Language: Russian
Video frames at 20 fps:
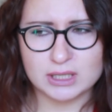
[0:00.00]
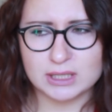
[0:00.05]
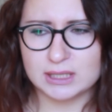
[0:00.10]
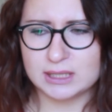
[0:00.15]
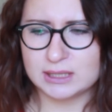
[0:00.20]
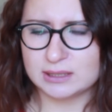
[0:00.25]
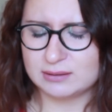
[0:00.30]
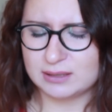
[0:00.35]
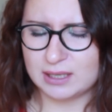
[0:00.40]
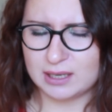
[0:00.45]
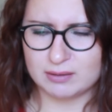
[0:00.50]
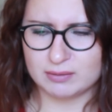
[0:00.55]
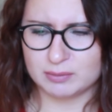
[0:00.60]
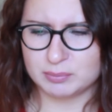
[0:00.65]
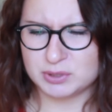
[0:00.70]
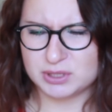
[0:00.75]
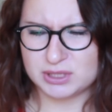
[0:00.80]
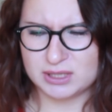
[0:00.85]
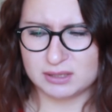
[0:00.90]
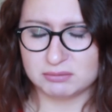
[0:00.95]
или так
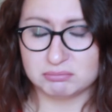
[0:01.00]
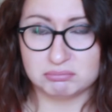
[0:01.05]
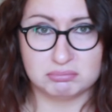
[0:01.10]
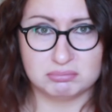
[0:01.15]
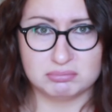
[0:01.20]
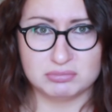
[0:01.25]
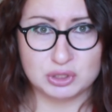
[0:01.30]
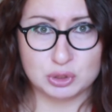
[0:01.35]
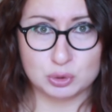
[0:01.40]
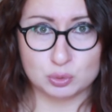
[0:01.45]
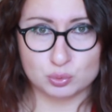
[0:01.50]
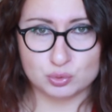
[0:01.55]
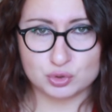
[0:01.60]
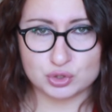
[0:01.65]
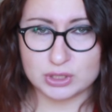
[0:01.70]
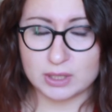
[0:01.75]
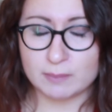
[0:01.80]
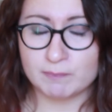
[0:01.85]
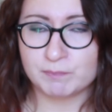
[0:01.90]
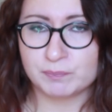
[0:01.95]
вообще не
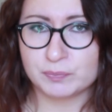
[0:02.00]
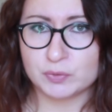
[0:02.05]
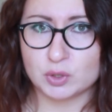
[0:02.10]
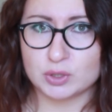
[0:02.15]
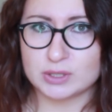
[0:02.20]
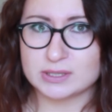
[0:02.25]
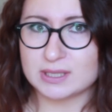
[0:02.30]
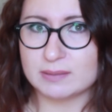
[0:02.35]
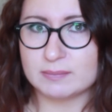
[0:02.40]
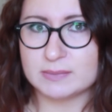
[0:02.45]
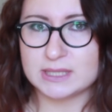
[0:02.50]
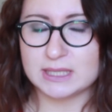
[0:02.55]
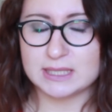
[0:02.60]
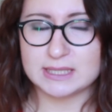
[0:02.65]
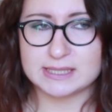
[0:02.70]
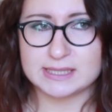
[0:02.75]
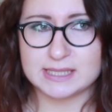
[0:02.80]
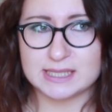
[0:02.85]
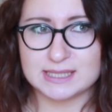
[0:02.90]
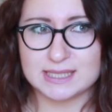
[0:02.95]
нужно. Но на самом
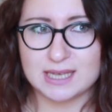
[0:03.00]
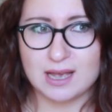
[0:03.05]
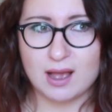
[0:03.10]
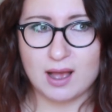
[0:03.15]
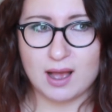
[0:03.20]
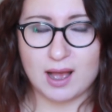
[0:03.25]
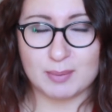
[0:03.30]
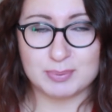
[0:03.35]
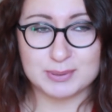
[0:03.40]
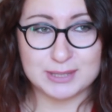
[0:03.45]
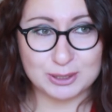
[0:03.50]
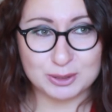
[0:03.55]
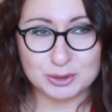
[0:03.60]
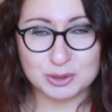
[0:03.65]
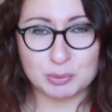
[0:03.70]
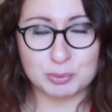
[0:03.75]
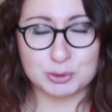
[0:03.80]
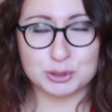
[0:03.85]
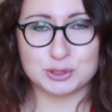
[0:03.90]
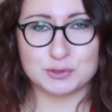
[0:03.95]
деле здесь
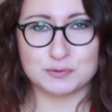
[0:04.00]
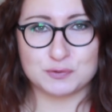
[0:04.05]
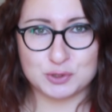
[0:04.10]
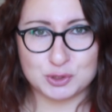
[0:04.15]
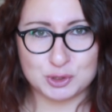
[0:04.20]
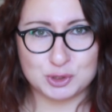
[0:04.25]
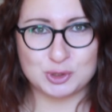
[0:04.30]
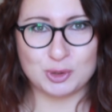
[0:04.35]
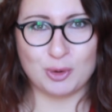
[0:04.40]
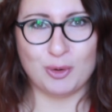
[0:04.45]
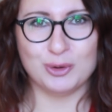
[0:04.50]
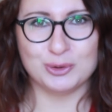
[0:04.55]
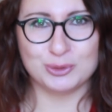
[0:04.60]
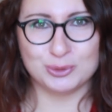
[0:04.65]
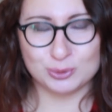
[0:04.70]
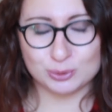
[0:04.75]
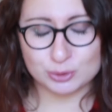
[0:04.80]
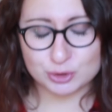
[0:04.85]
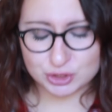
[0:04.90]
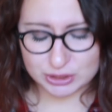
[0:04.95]
абсолютно почти все
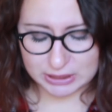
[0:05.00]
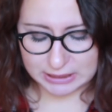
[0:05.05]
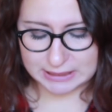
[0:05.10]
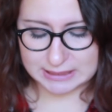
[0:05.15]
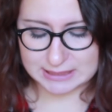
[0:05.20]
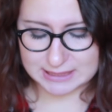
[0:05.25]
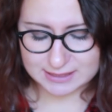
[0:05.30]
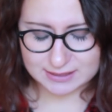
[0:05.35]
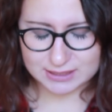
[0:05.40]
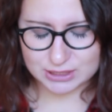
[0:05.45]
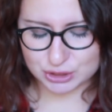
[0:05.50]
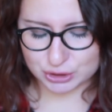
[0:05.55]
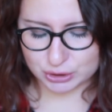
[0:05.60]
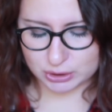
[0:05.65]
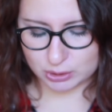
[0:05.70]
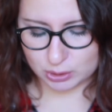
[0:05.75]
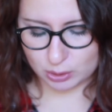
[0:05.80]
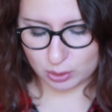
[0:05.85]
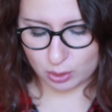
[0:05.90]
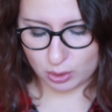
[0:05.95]
нужно. Единственное,
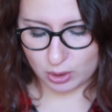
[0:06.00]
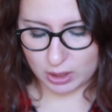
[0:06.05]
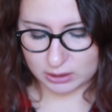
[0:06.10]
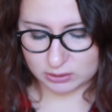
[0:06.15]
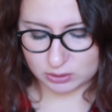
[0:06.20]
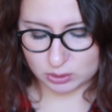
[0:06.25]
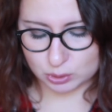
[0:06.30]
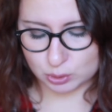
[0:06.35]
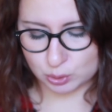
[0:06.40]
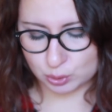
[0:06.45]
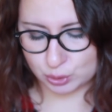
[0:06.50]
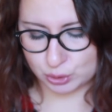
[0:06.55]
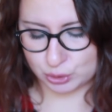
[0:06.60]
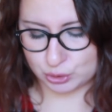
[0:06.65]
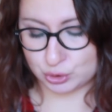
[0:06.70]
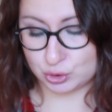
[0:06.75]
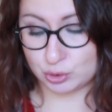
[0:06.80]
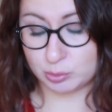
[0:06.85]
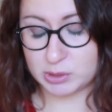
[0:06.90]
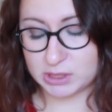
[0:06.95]
что одно
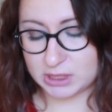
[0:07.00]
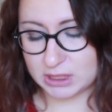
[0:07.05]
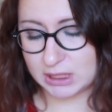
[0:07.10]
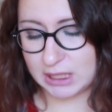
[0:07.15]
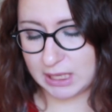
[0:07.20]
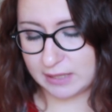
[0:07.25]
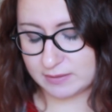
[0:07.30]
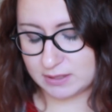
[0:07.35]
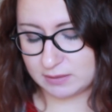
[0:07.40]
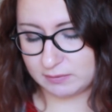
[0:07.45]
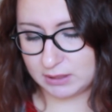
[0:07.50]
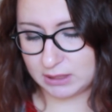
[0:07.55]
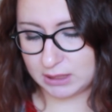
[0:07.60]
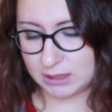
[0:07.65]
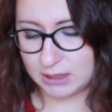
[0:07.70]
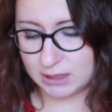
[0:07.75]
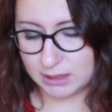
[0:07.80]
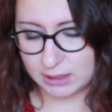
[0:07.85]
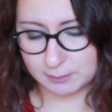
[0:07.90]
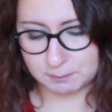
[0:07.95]
но, что мне не нравится в этой
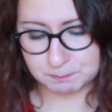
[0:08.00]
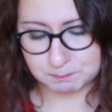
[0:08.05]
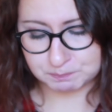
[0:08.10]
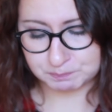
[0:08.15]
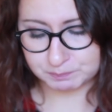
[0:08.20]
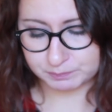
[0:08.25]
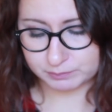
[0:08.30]
книге,